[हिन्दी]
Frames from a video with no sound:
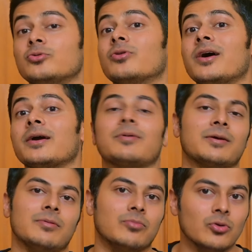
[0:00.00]
गुरका के बारे
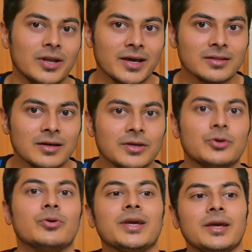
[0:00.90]
में भूल गया था
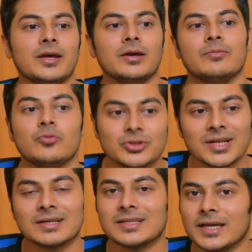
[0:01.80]
क्योंकि मुझे
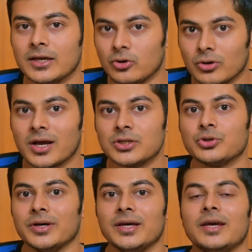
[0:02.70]
लगता है कि गुरका
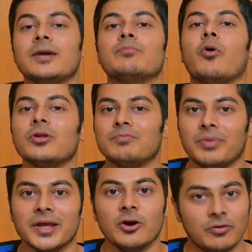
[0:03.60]
जो है एक बहुत
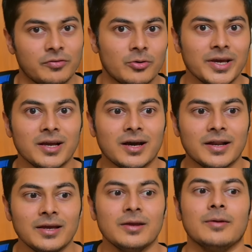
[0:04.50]
बढ़िया ऑफ कार
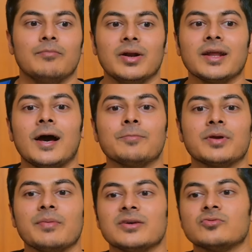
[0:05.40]
है बट
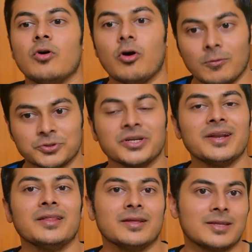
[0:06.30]
आपके पास वो ऑप्शन
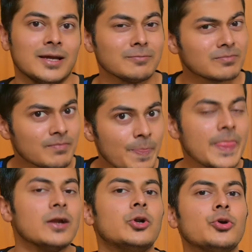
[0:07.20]
नहीं देता है
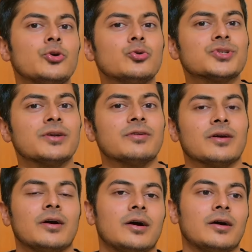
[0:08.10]
टू यूज़ इट
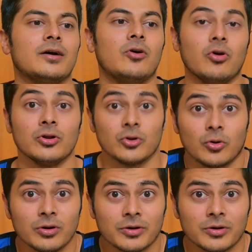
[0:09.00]
ऑन रोड